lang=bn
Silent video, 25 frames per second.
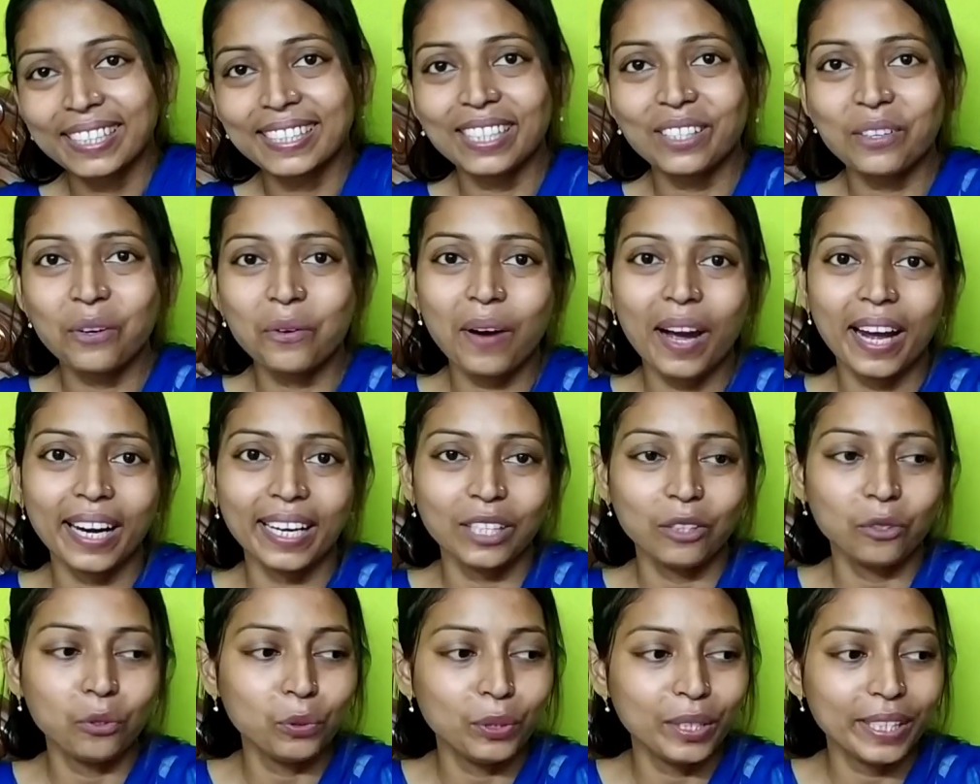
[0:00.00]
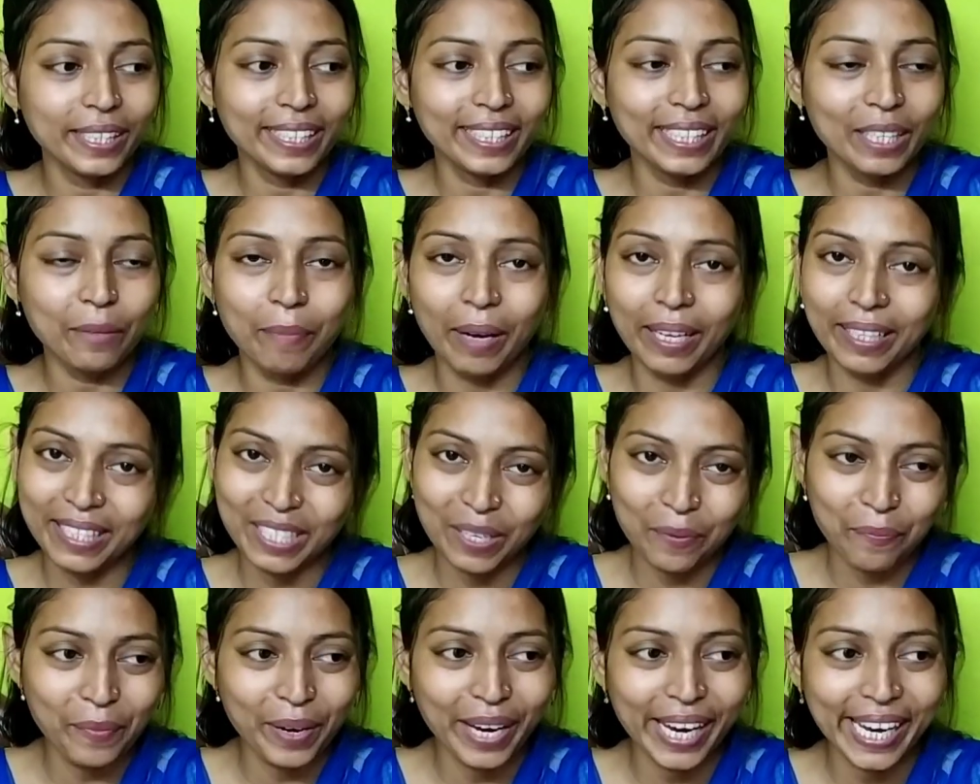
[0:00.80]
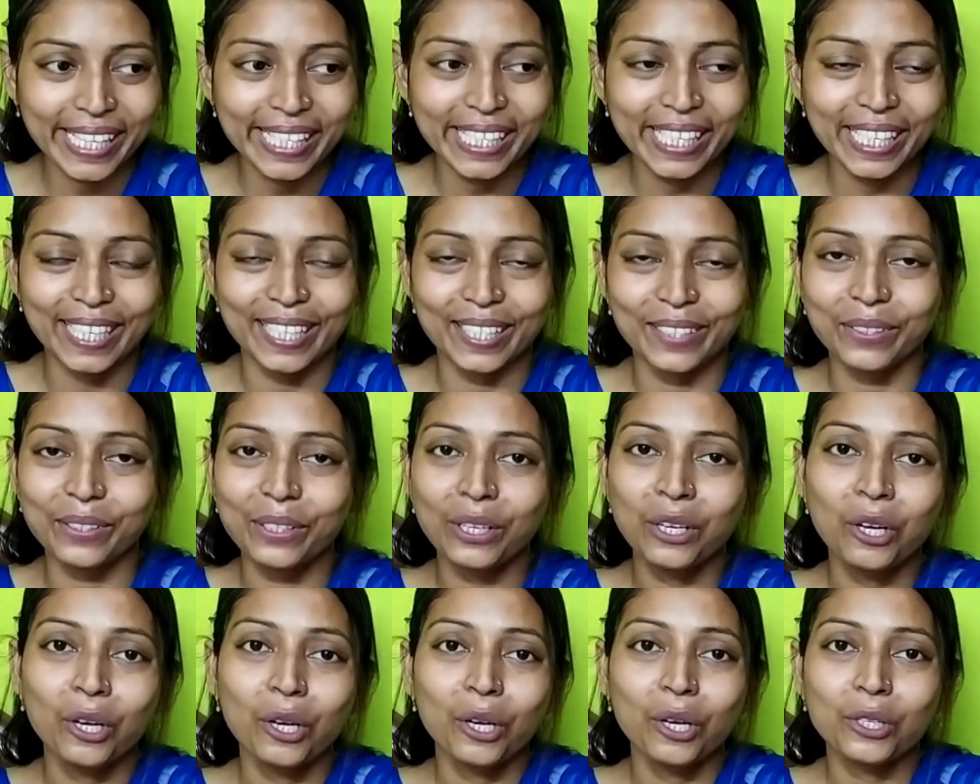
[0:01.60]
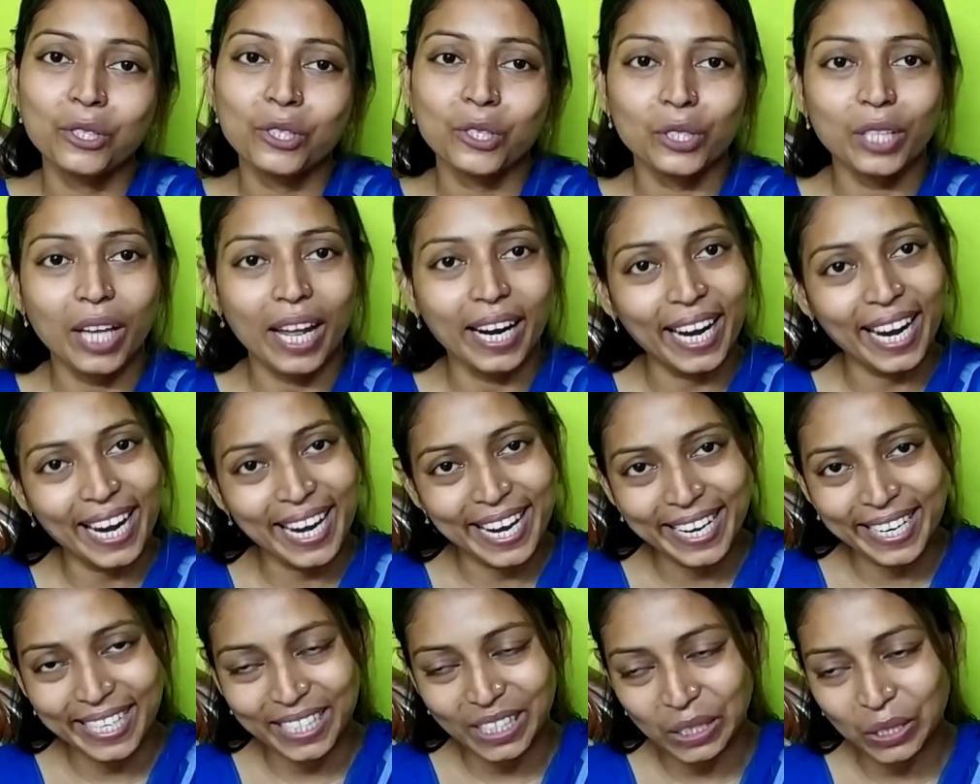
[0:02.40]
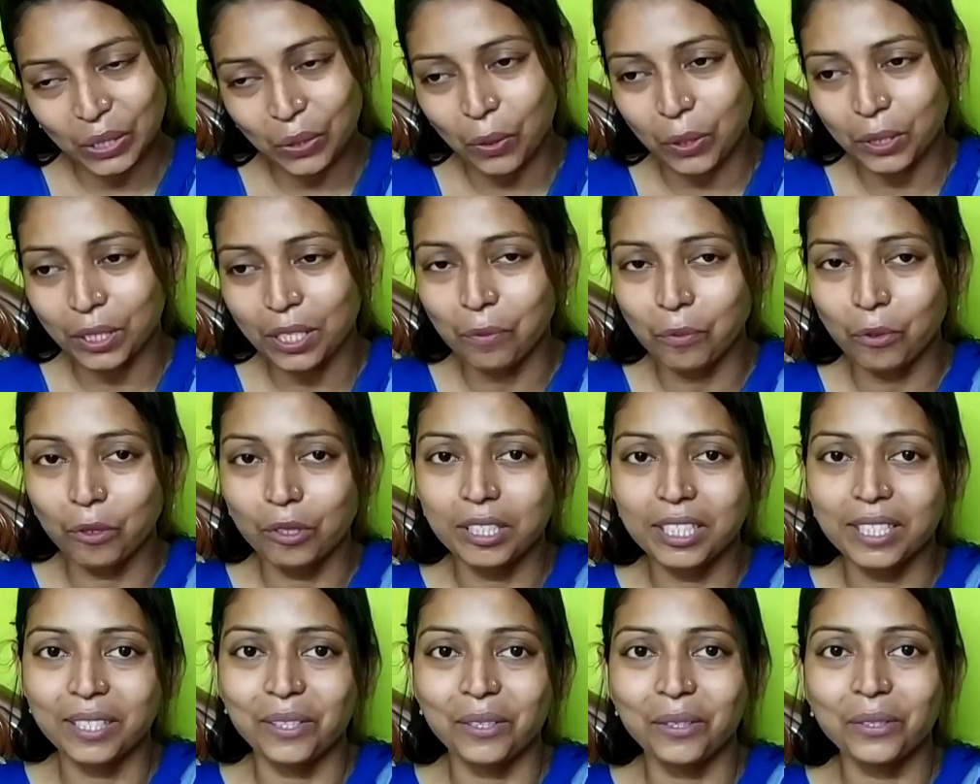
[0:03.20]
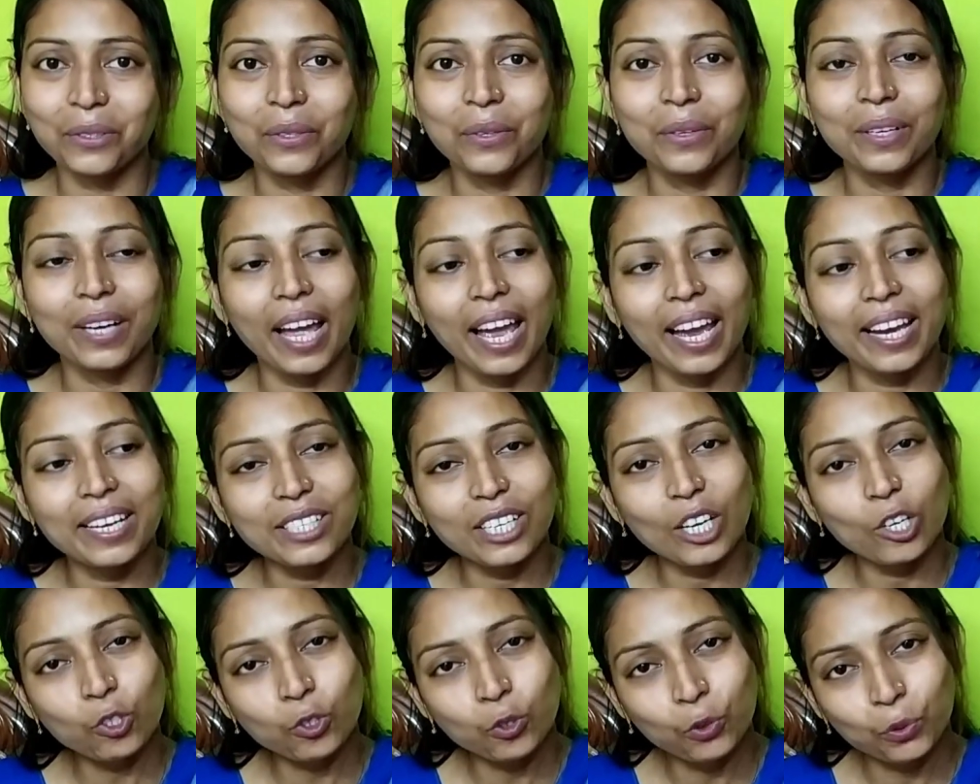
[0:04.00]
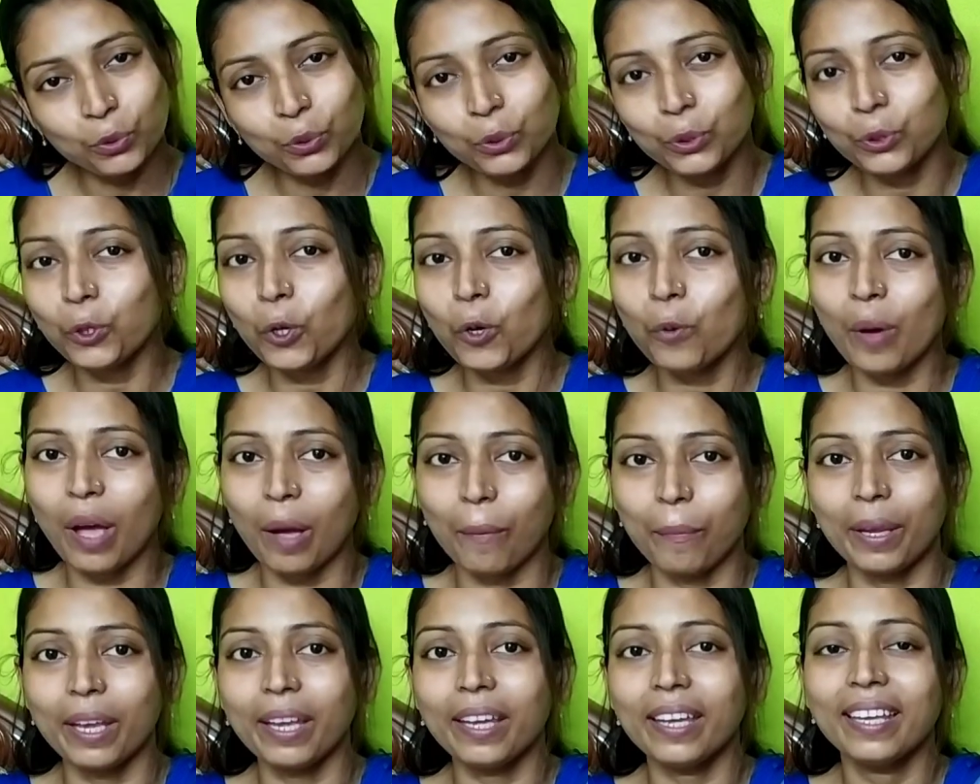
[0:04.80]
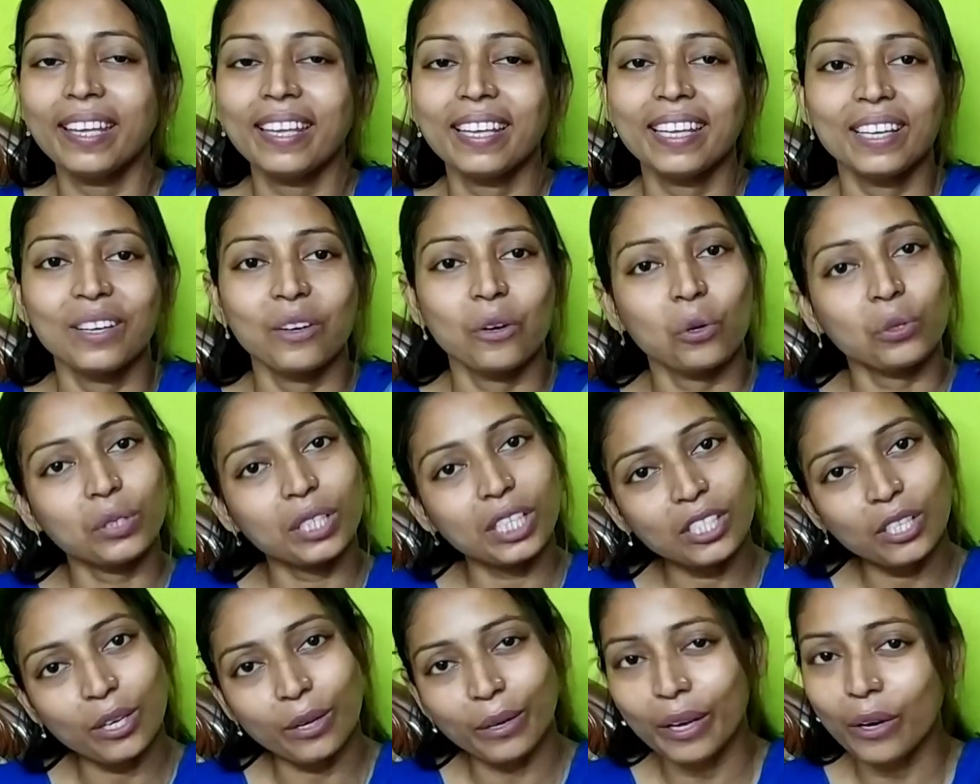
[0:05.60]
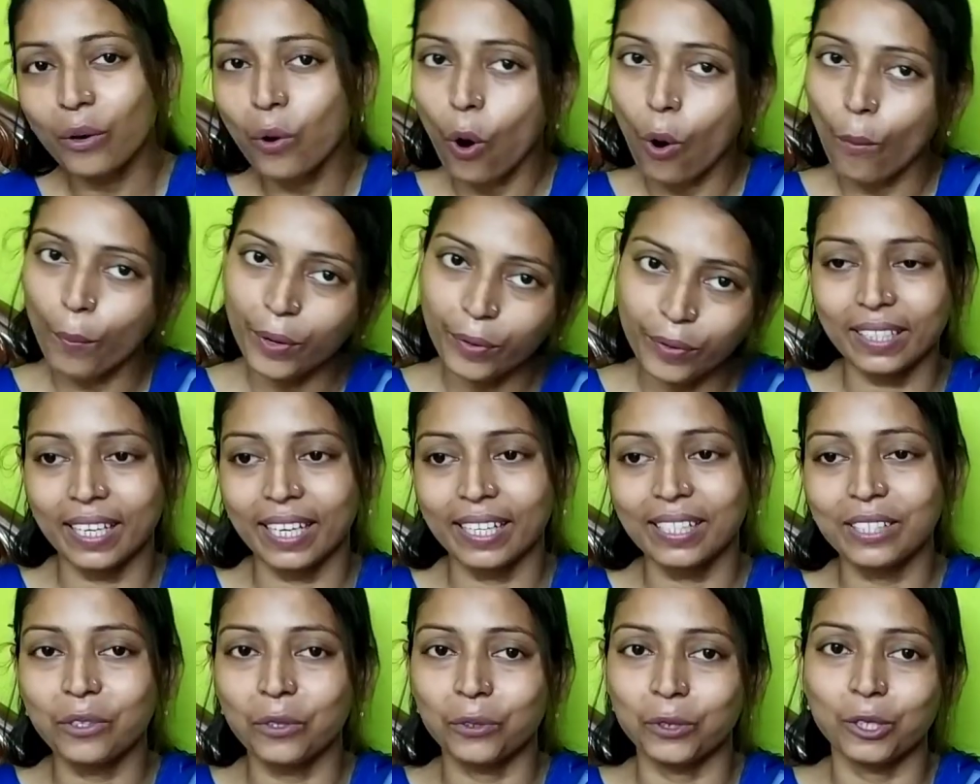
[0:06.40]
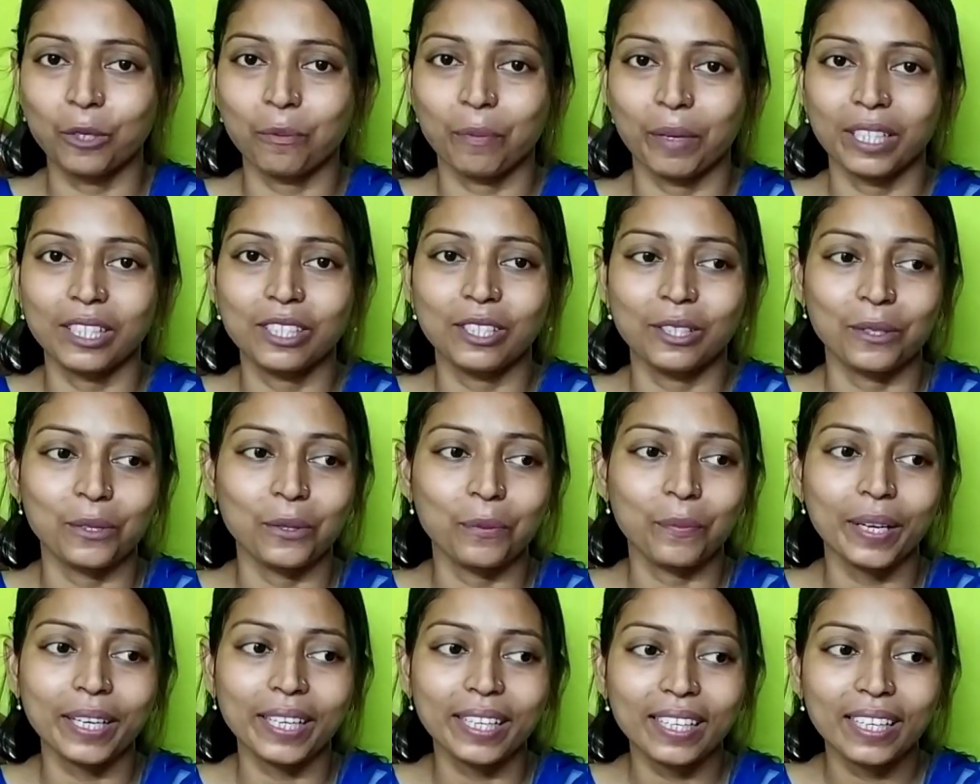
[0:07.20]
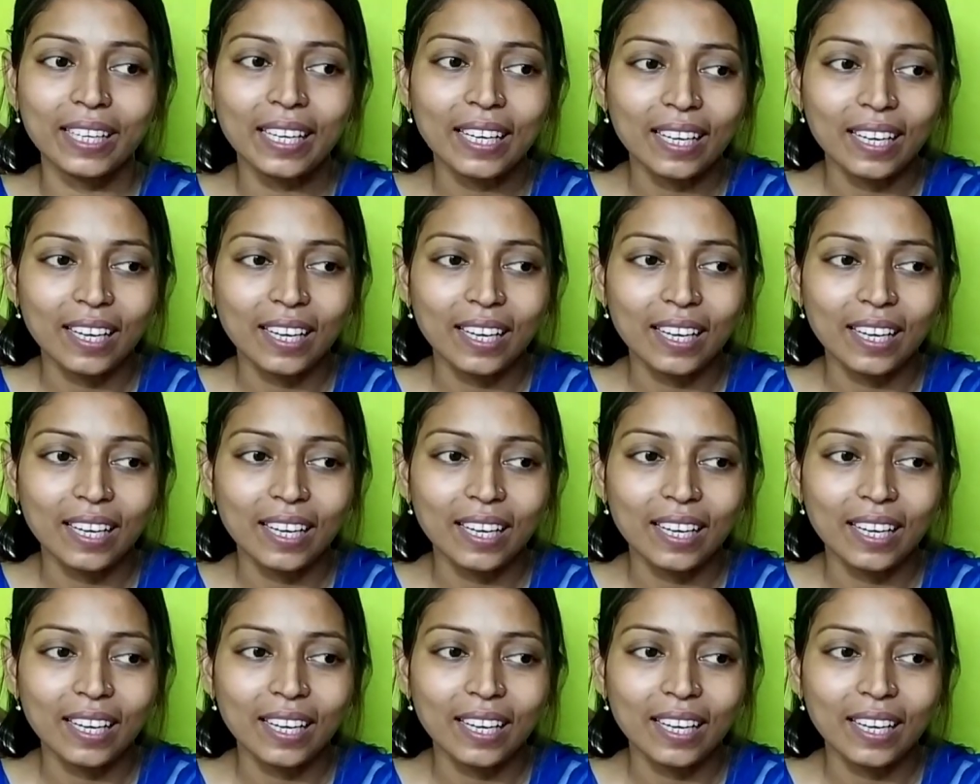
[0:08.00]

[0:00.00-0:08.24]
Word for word: যে ওখানে দু তিনটে বাচ্চা মেয়ে ছিল তো তারা ইংরেজিতে কথা বলছিল তো রায়সা সুন্দরভাবে ওদের সঙ্গে কমিউনিকেট করতে পারছিল মানে